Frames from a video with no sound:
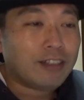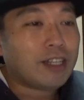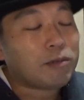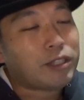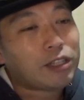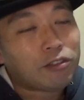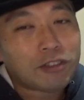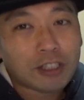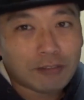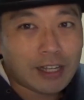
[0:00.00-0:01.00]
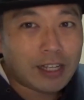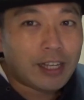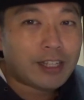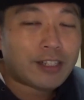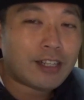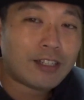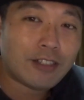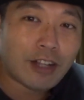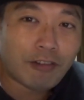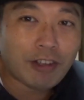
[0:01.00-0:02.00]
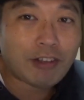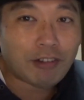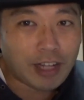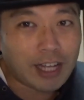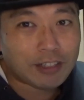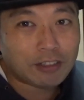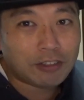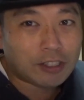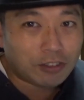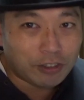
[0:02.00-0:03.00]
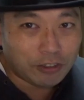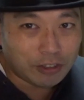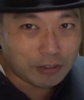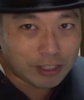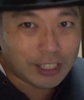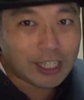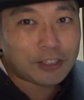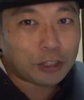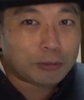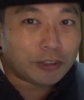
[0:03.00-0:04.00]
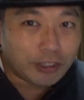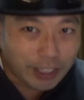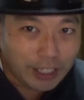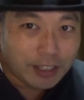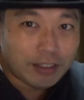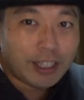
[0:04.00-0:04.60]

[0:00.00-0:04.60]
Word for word: 多分ネットニュースは閲覧数が多い方がその後のいろんなのつながると思うのでね